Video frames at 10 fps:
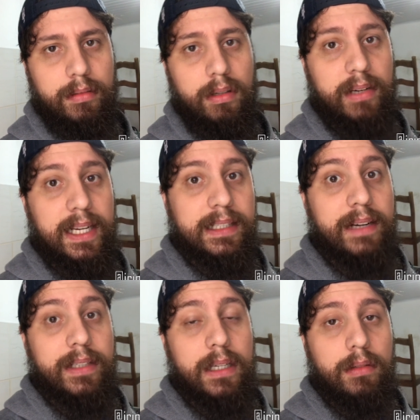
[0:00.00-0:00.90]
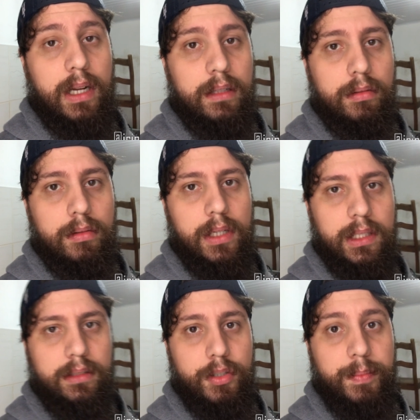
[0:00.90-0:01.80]
Quando alguém entrava na
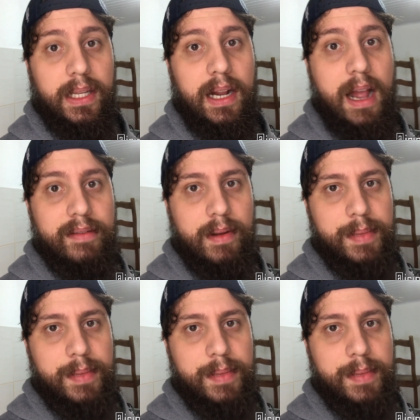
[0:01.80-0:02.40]
locadora, esperava,